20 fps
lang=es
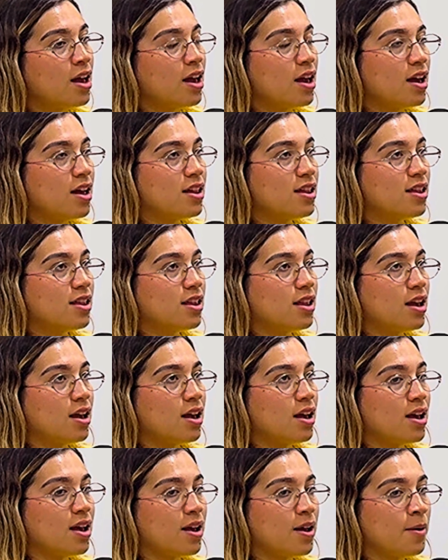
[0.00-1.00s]

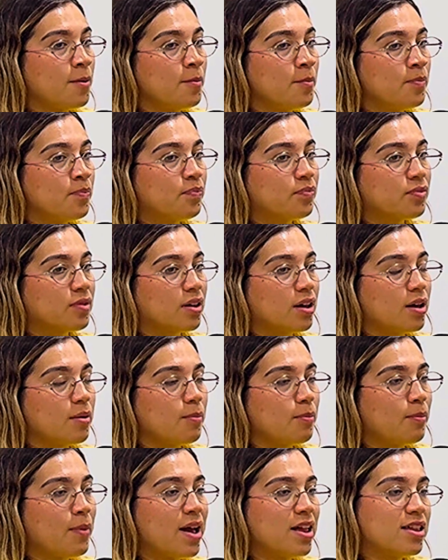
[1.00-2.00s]
este,
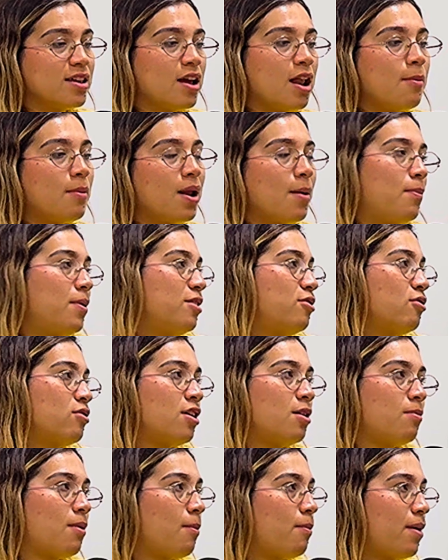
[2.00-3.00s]
más la presión
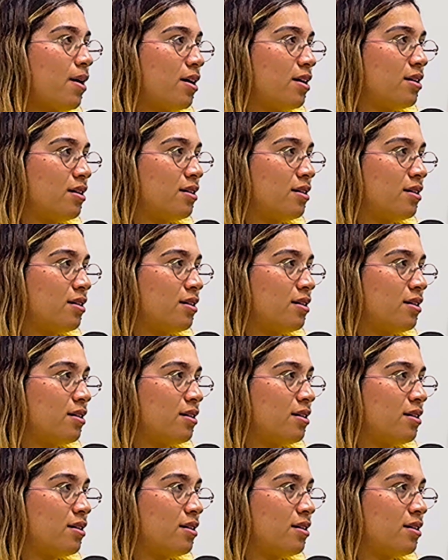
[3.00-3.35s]
del papá